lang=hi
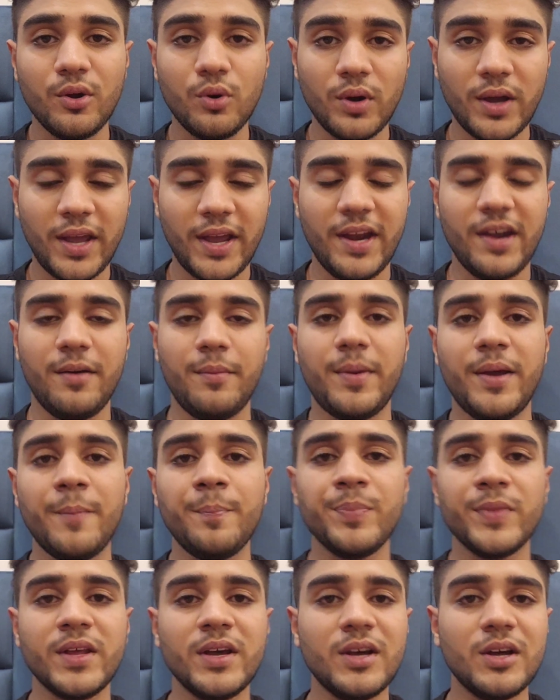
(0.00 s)
के एंड में
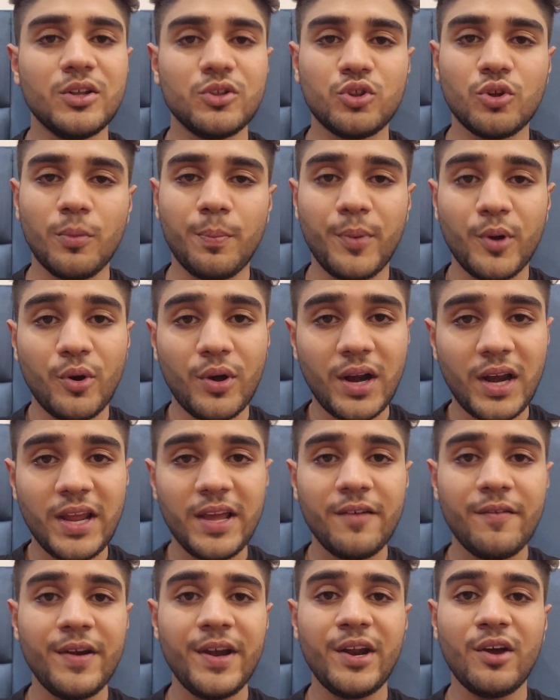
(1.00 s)
तो प्योरली
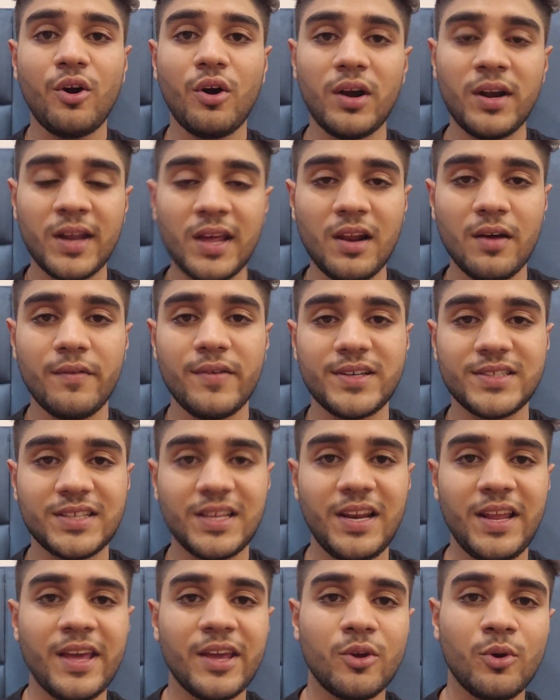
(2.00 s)
ये वीडियो होंडा लवर्स के
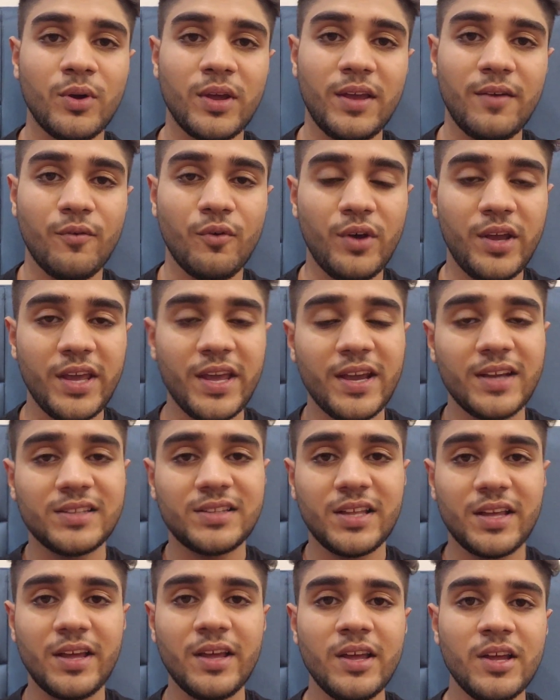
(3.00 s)
लिए क्योंकि वही एक
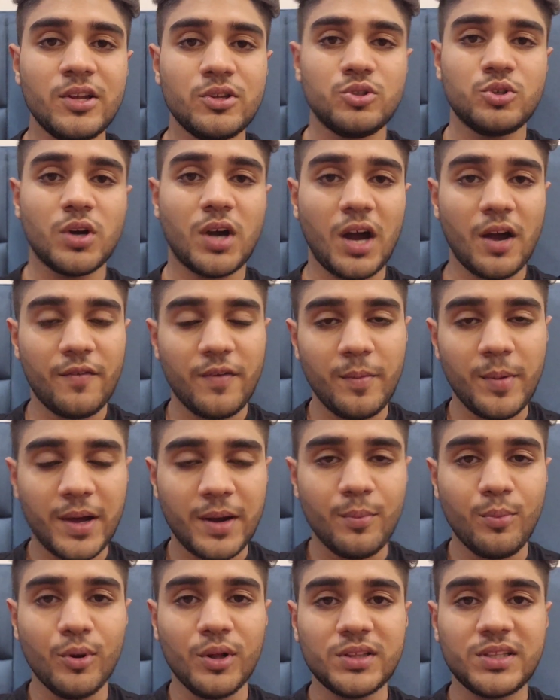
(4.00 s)
थे जो काफ़ी बार
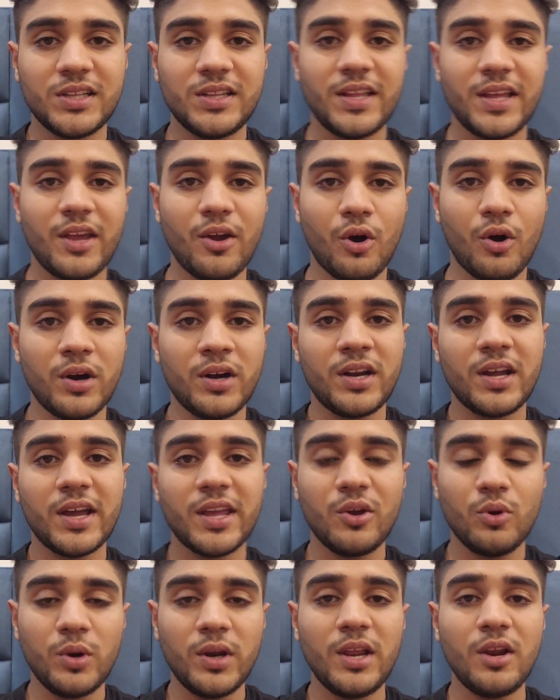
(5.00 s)
बोलते थे कि होंडा
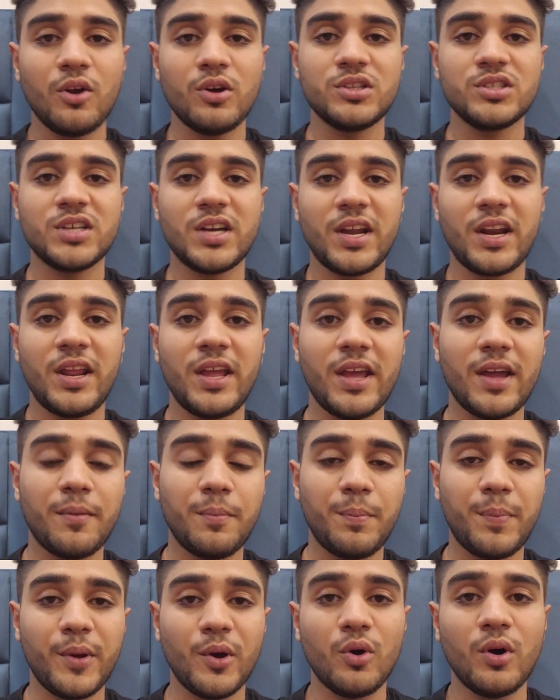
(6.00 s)
क्यों नहीं लॉन्च कर रही एक
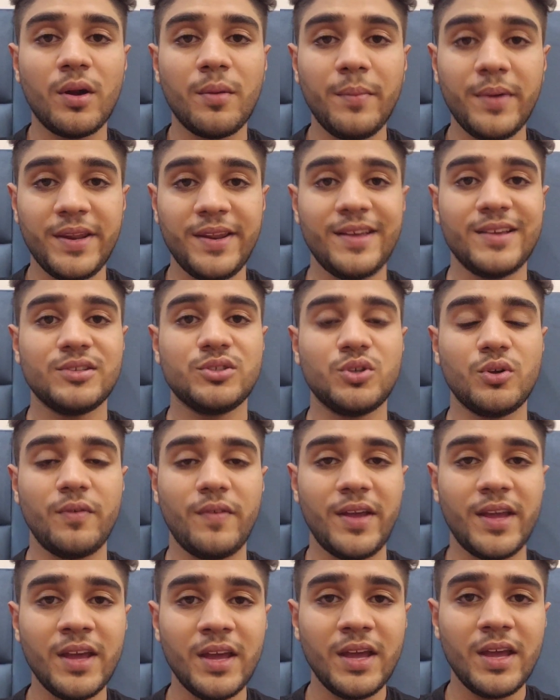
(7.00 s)
प्योर मिनी एस
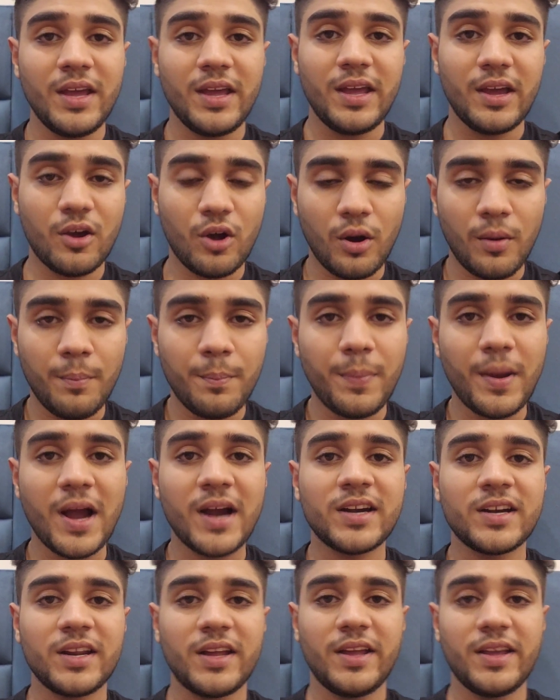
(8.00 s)
एक
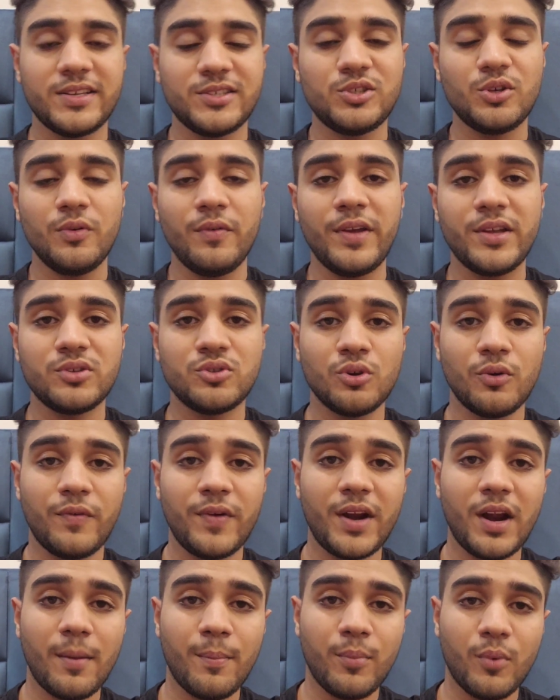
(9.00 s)
कॉम्पैक्ट एस जो
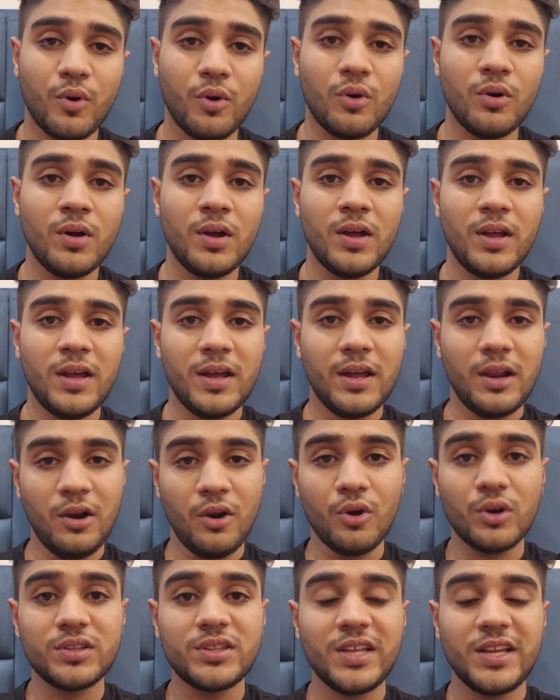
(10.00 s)
फिर आपको
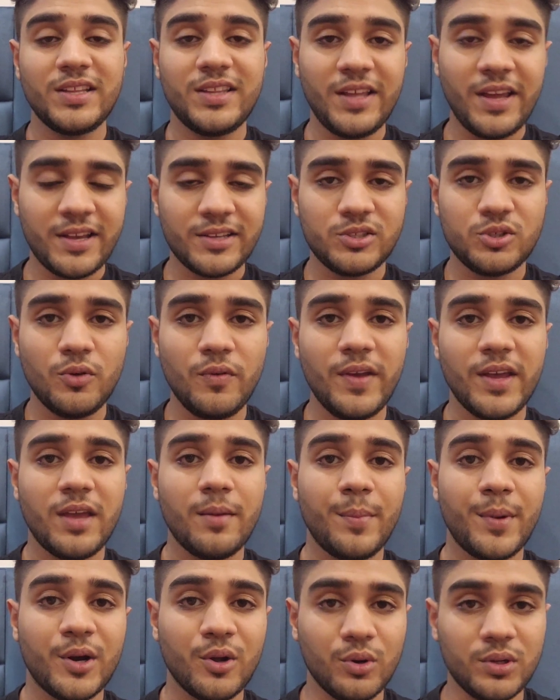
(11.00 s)
लुक देती है एस की
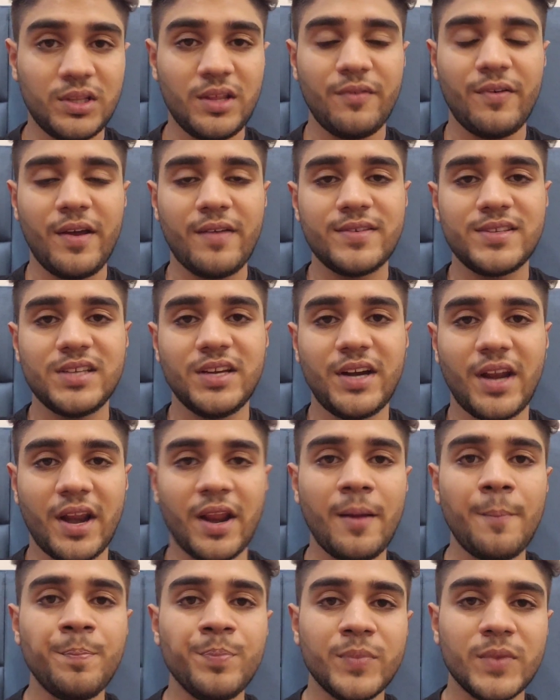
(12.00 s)
बट होती फाइव सीटर
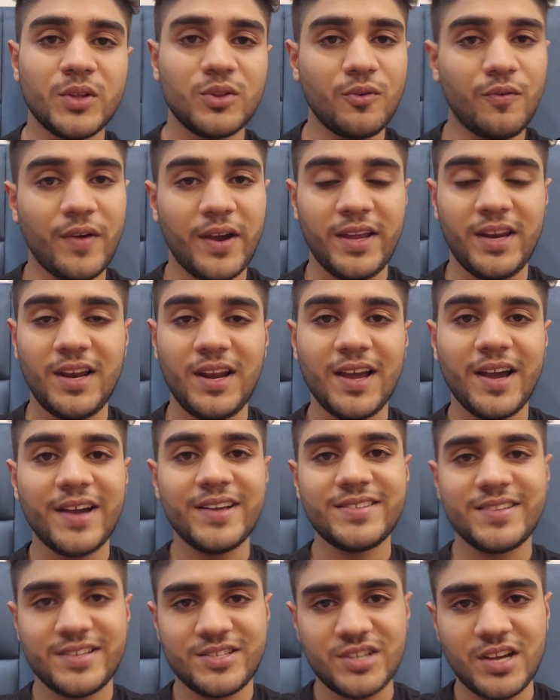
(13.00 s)
है तो फाइनली
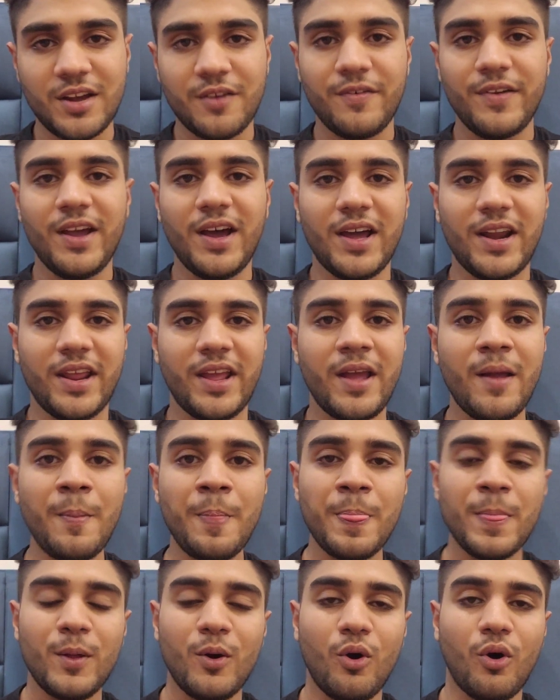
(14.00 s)
गाइस एच आ रही है
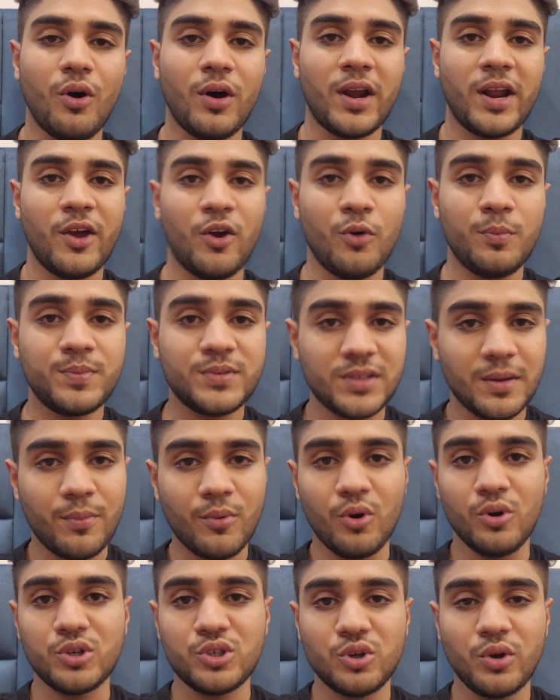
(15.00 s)
और आई होप सब
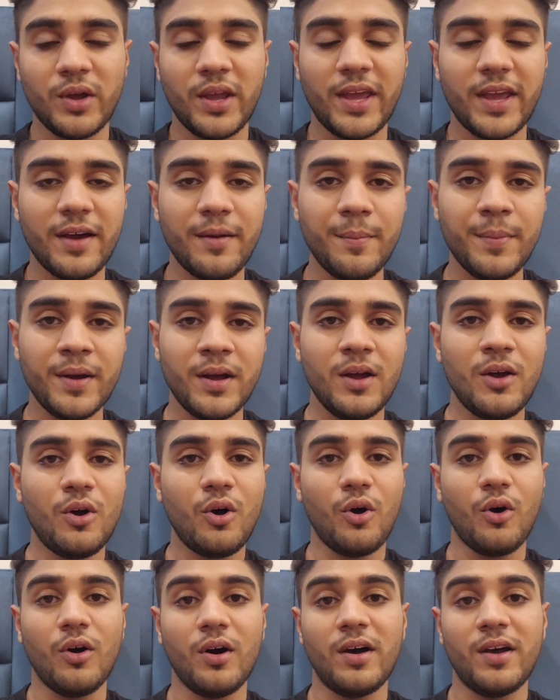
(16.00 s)
खुश होंगे अब
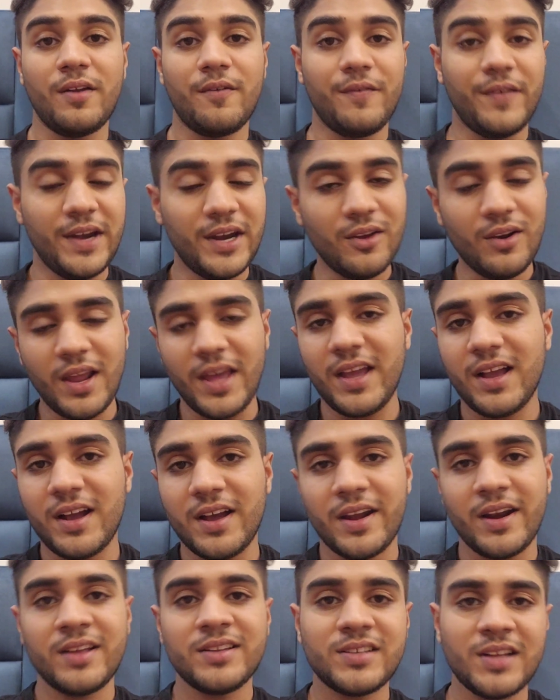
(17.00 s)
और वीडियो लाइक
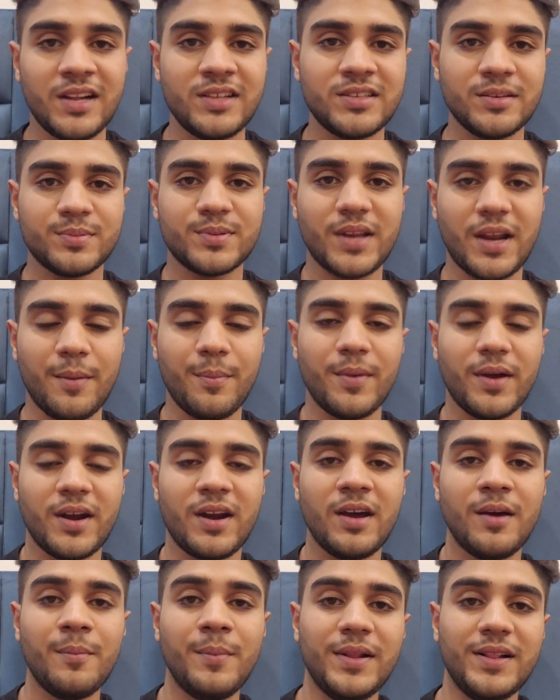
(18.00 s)
करना चैनल सब्सक्राइब
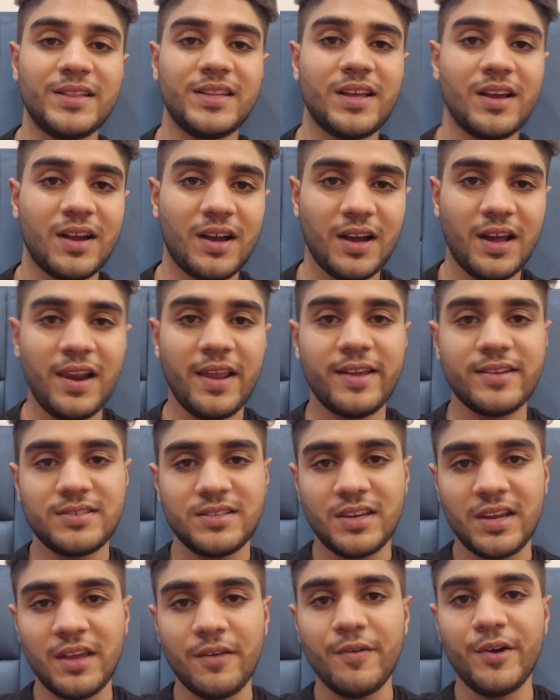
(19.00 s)
करना हम मिलते हैं कल
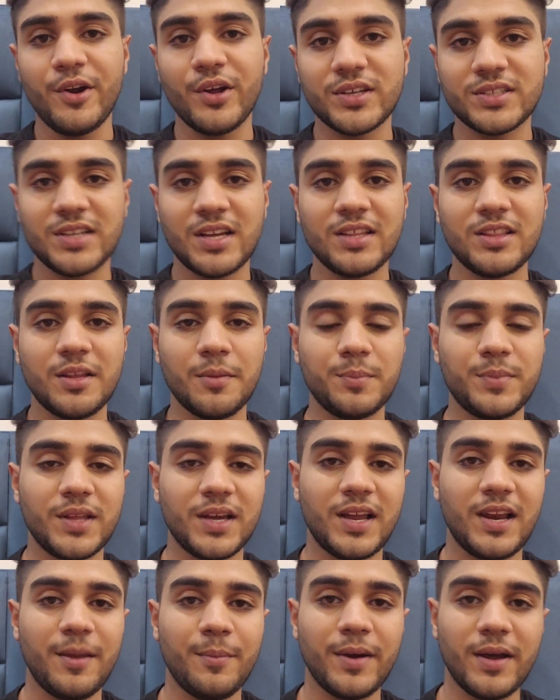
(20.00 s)
किसी नई वीडियो के साथ तब
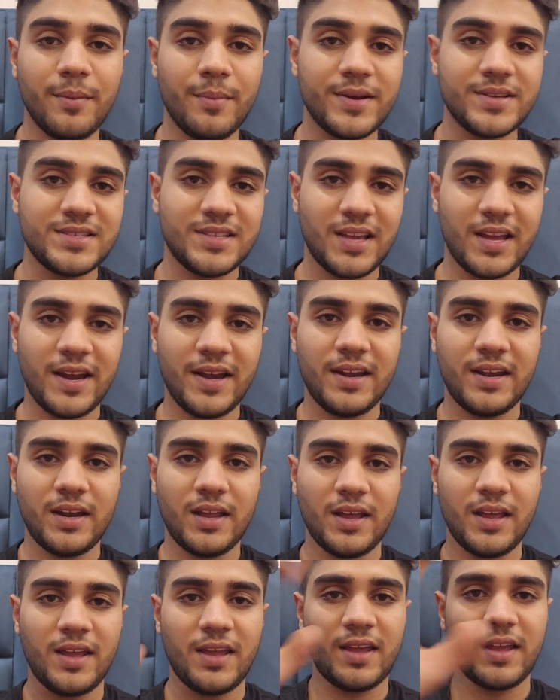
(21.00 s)
तक के लिए बाय बाय सी एंड टेक